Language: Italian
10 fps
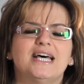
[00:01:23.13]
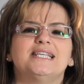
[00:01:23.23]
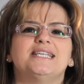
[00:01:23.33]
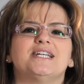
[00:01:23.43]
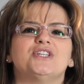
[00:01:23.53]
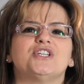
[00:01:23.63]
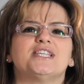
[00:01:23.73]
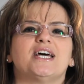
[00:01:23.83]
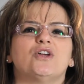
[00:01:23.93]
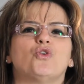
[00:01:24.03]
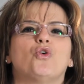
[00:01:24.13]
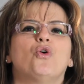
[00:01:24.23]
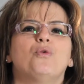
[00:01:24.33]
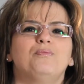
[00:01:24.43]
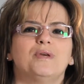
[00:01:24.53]
sia necessario
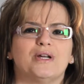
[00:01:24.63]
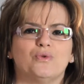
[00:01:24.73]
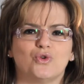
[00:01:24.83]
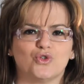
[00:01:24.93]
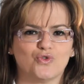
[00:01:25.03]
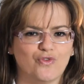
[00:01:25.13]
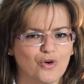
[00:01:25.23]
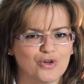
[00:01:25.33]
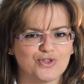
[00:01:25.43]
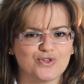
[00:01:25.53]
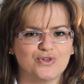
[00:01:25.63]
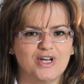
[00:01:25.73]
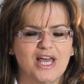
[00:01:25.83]
compiere uno sforzo